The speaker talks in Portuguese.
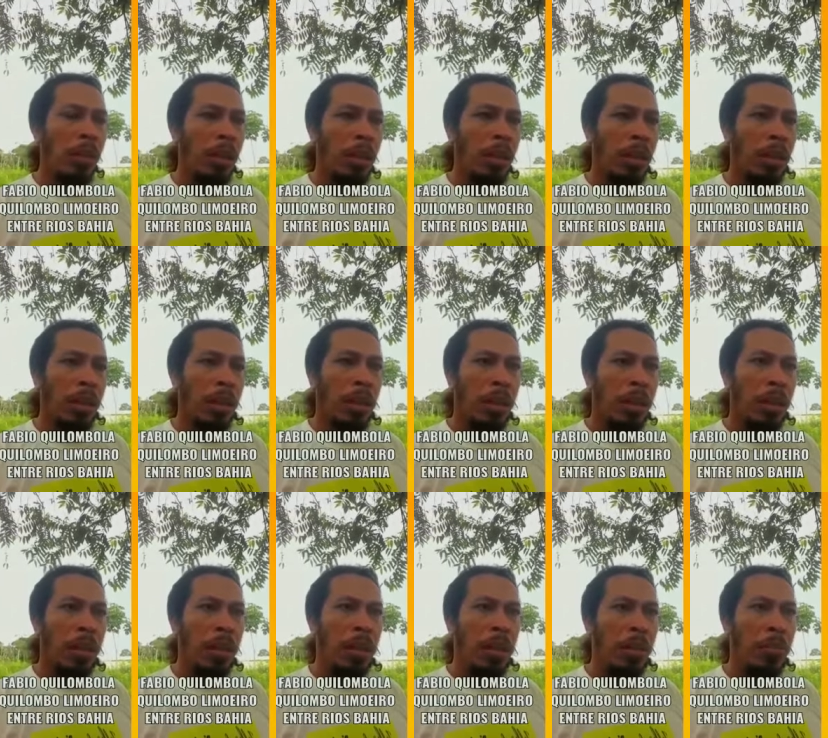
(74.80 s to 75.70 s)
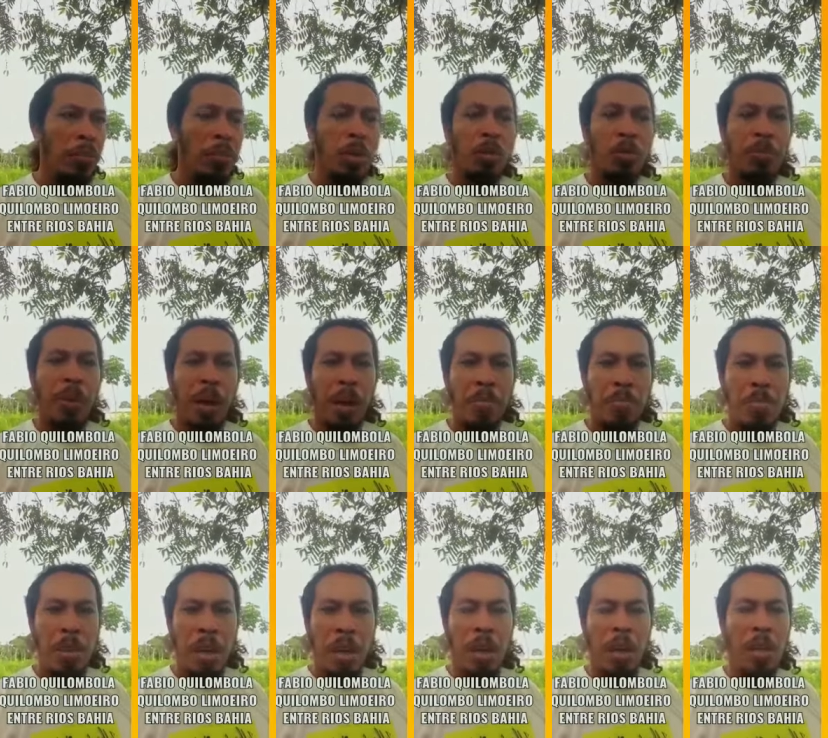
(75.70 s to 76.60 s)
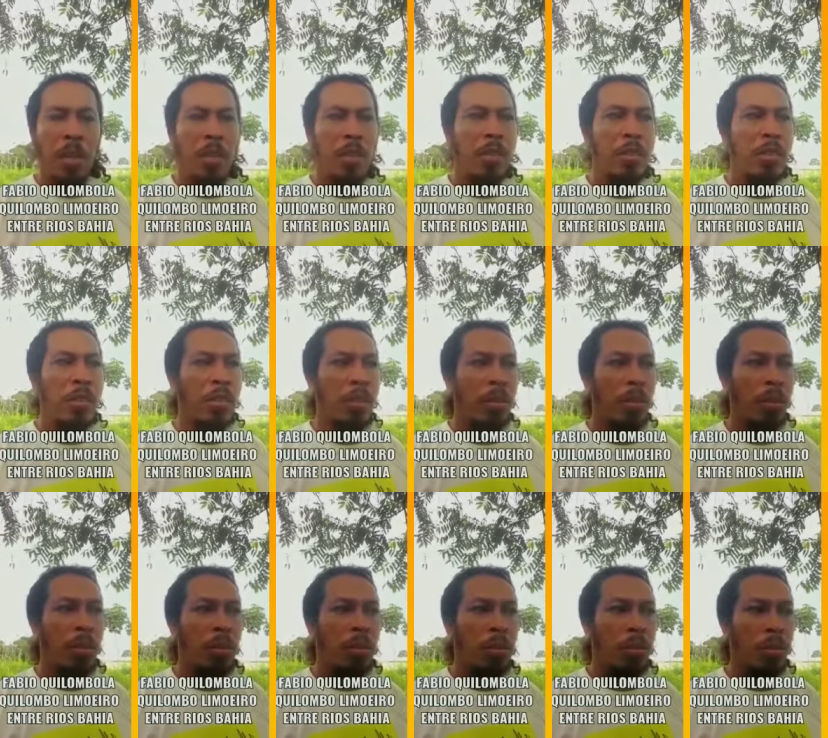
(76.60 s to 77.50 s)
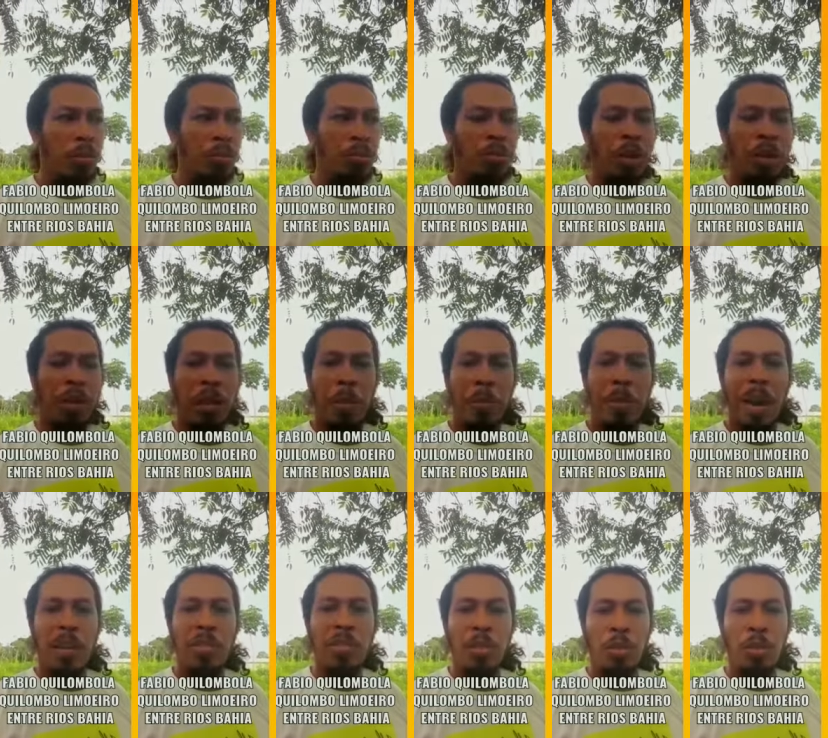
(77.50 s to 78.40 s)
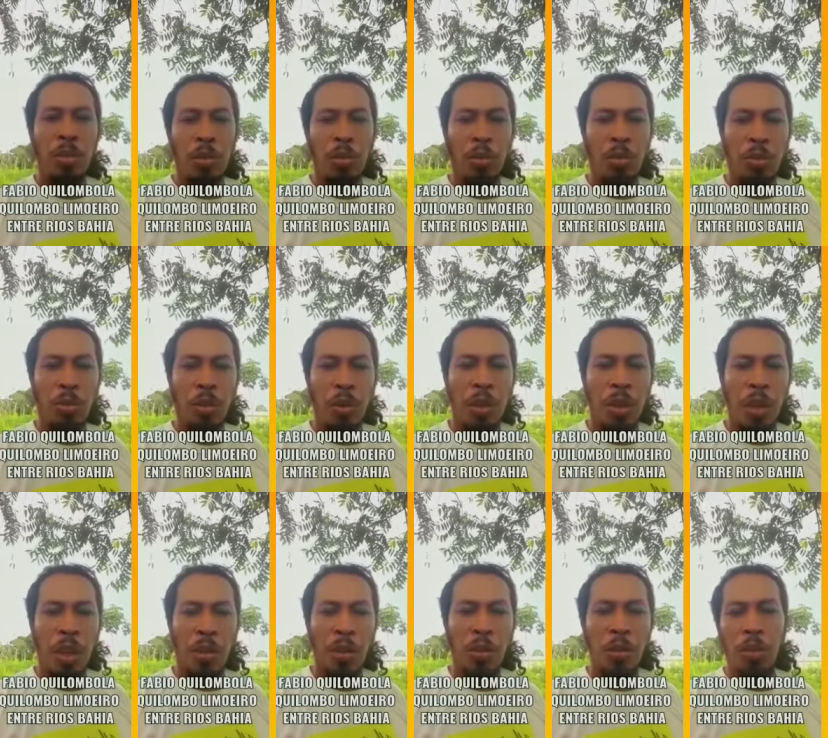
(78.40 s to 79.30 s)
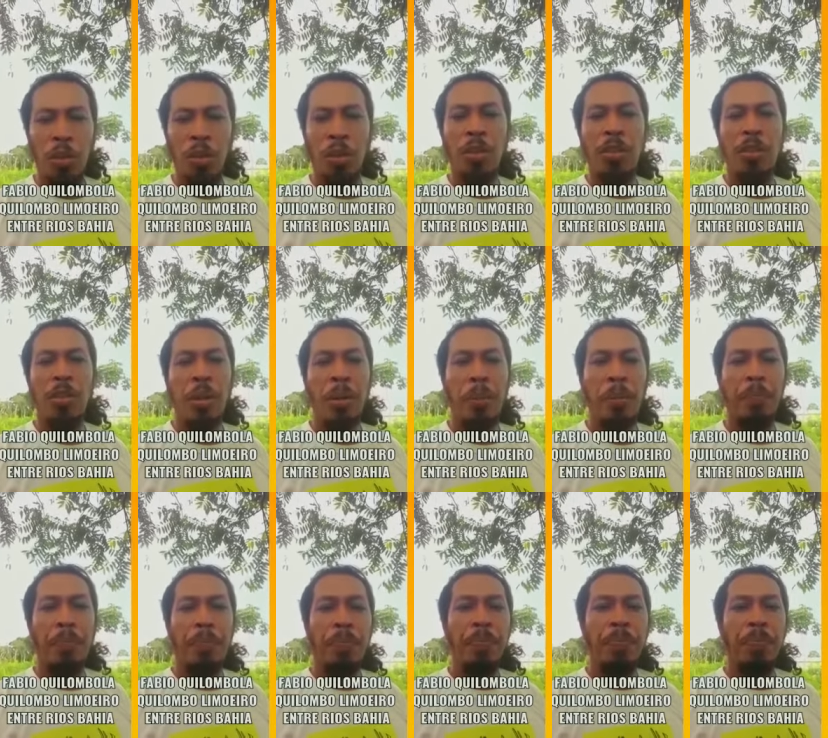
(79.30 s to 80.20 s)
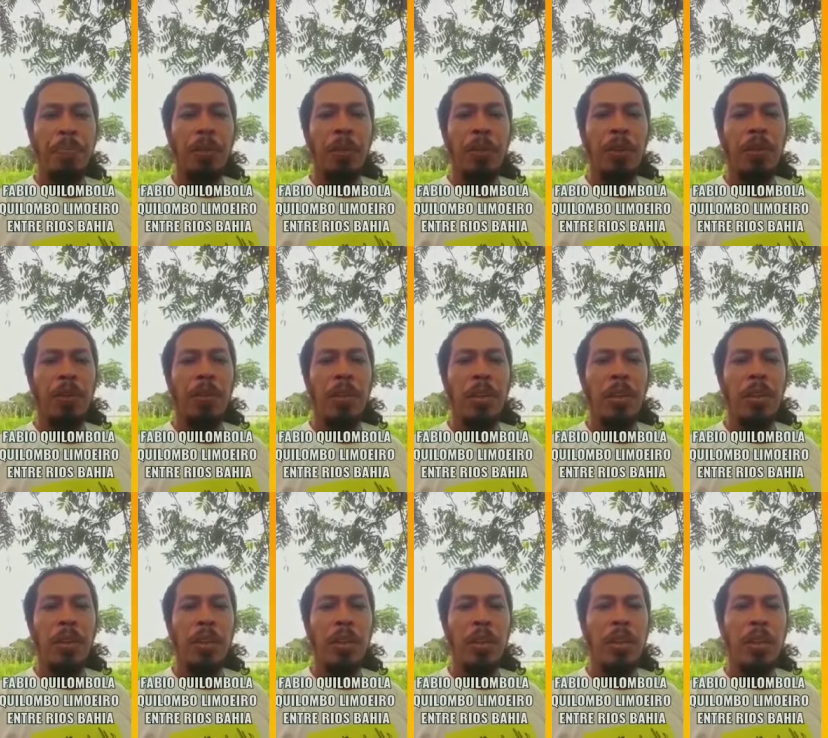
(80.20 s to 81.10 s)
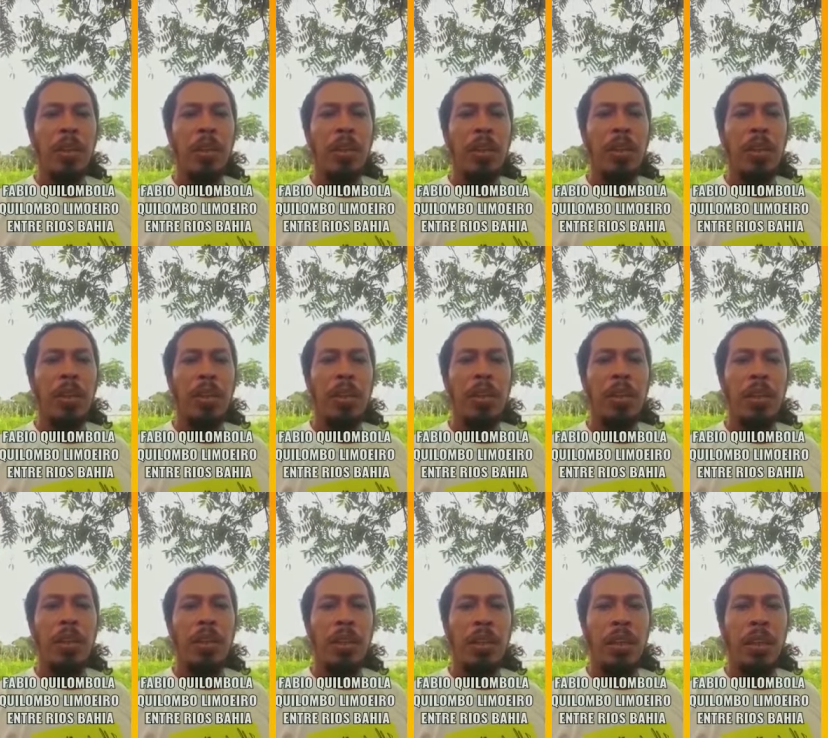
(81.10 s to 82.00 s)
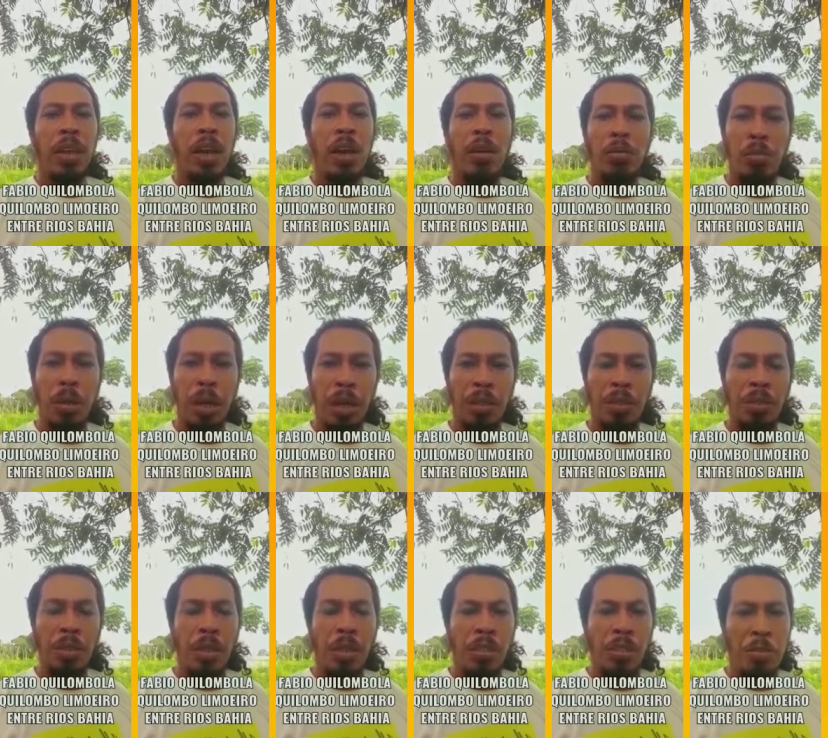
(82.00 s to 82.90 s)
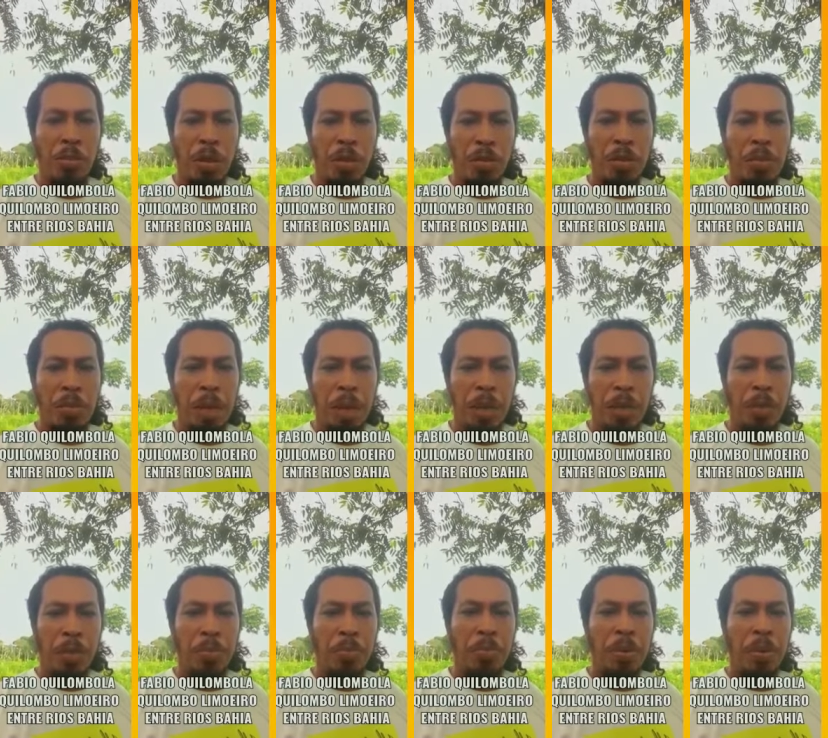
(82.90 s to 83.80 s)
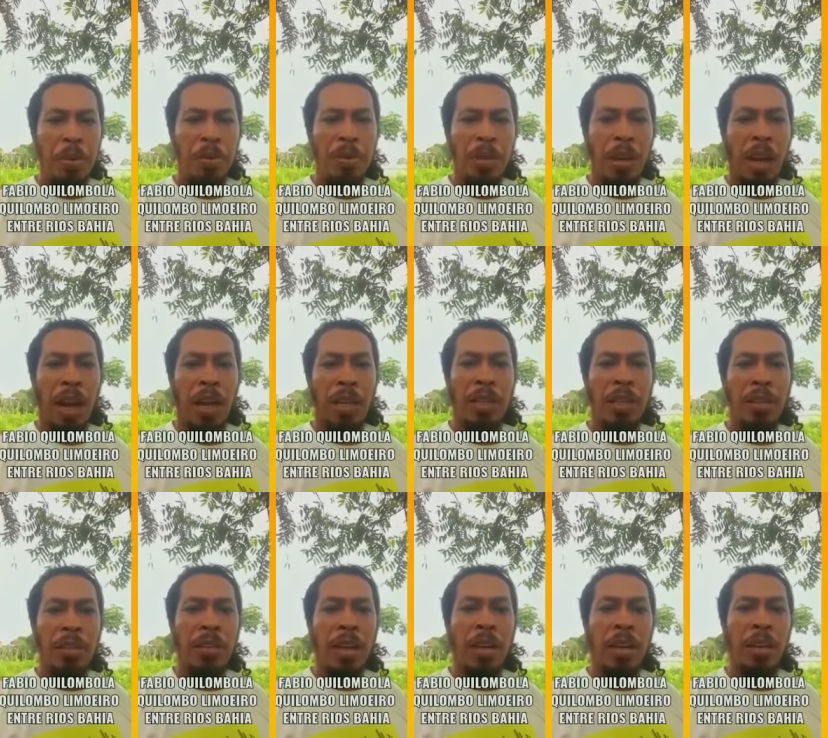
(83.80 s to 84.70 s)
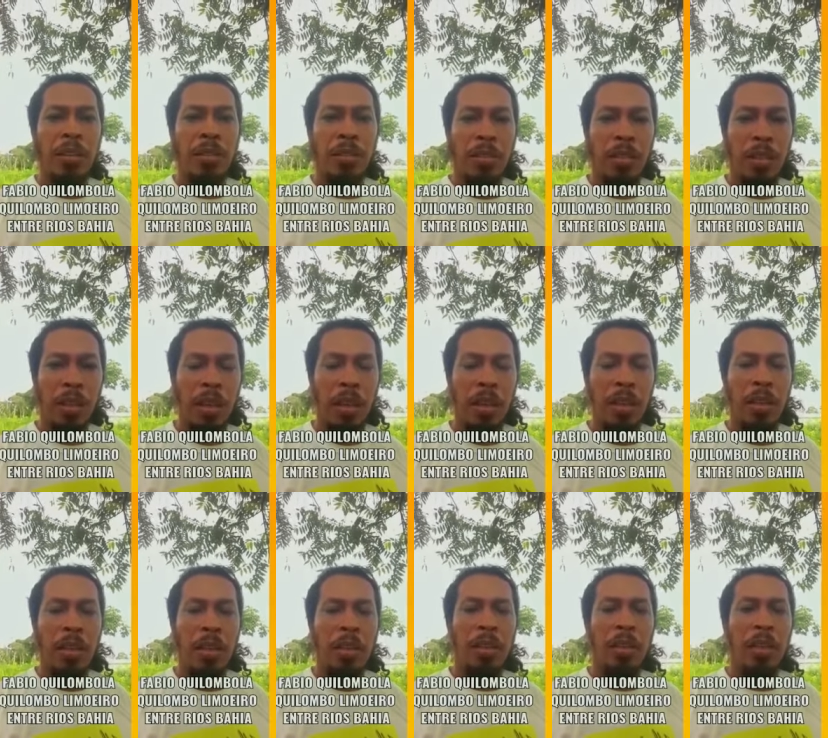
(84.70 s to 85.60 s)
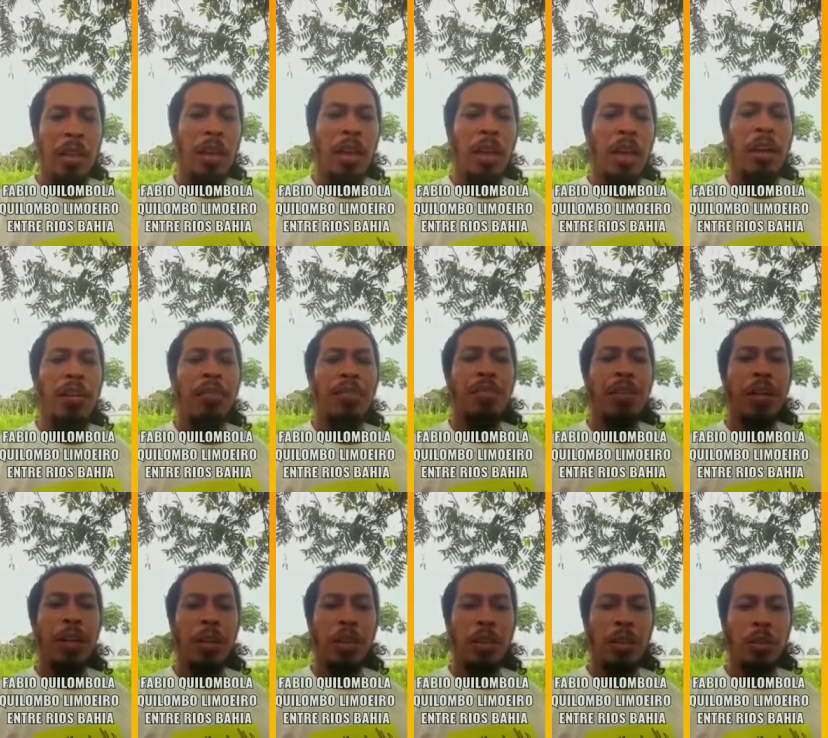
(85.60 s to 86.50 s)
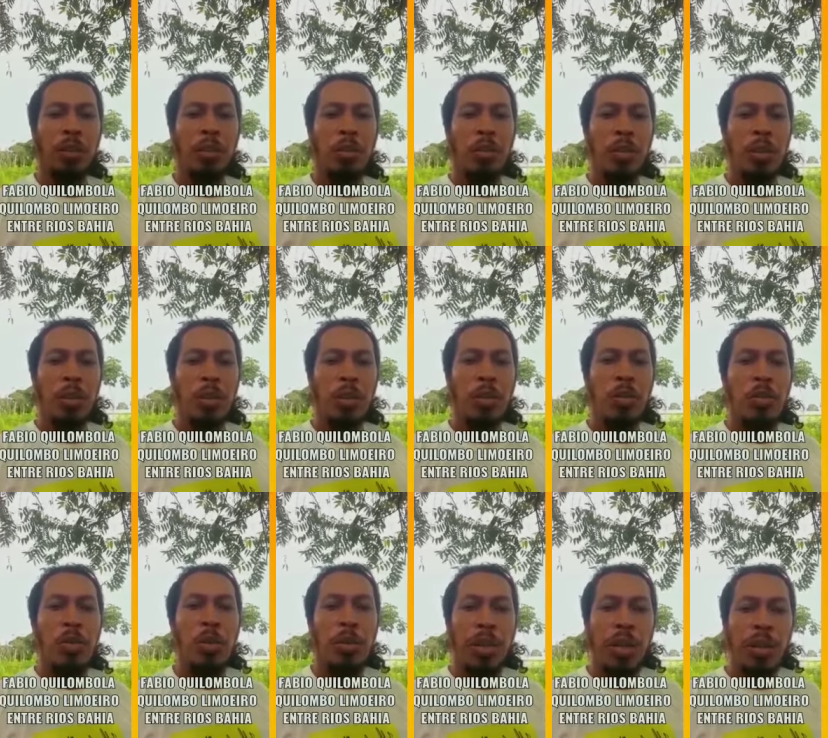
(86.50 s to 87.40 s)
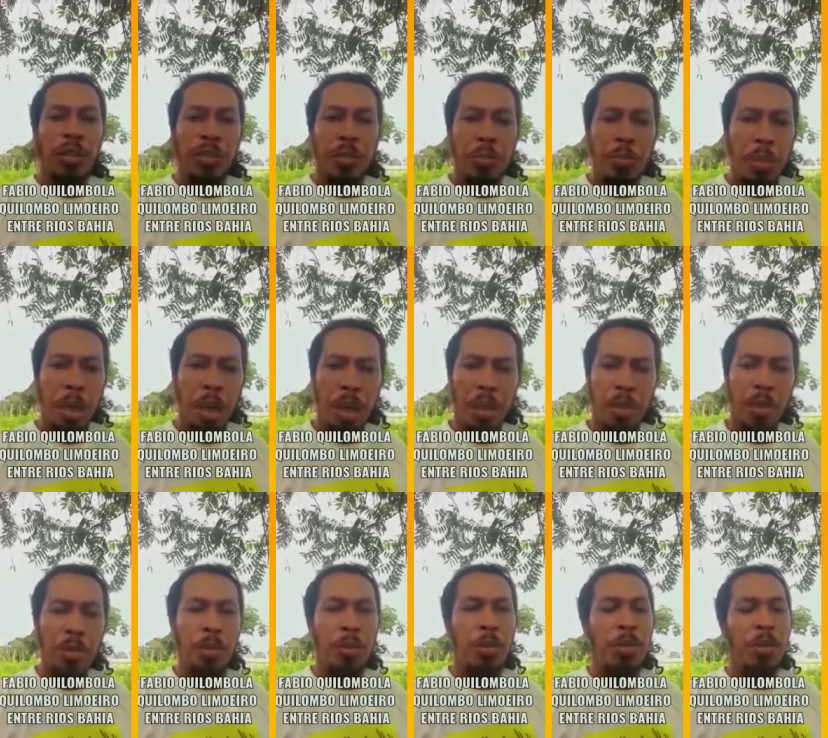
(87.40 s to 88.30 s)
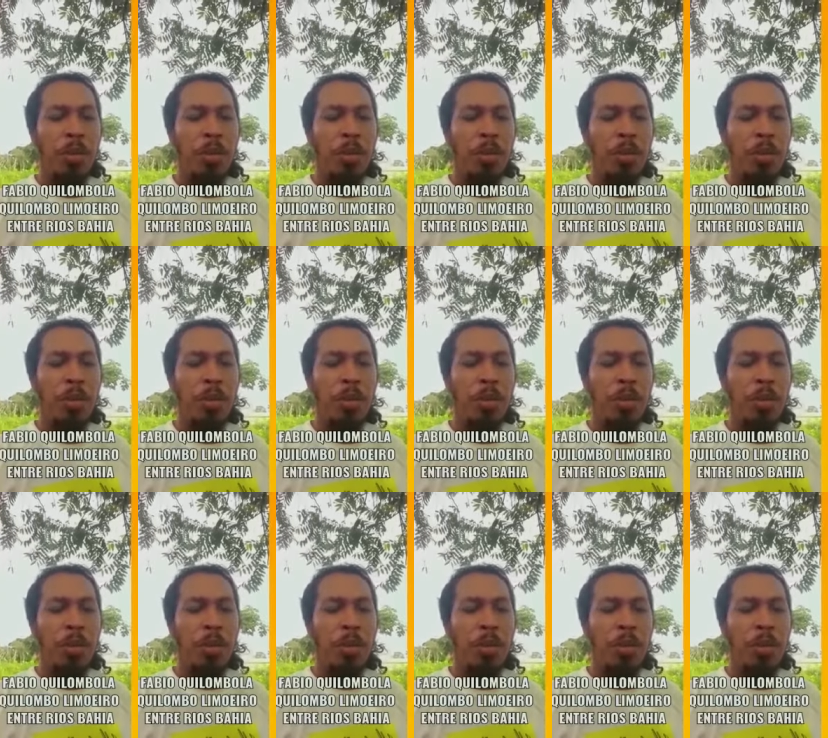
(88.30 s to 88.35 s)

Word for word: eh, meus parabéns, um forte abraço a todos os coordenadores, né? e que realmente esse movimento possa cada dia crescer, levando o conhecimento